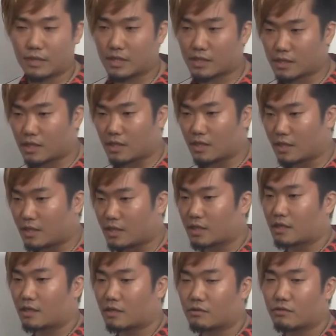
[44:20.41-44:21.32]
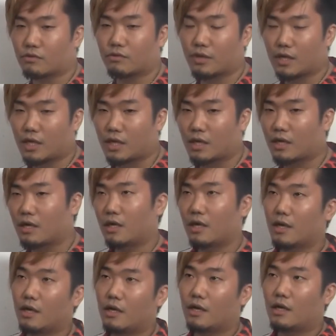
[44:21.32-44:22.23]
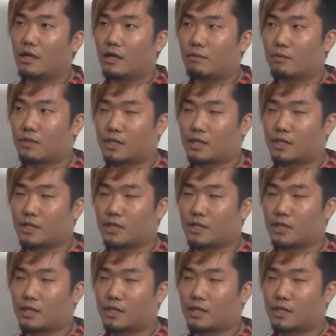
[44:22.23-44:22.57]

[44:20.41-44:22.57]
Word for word: ダーツ関係で働くことは、まあ、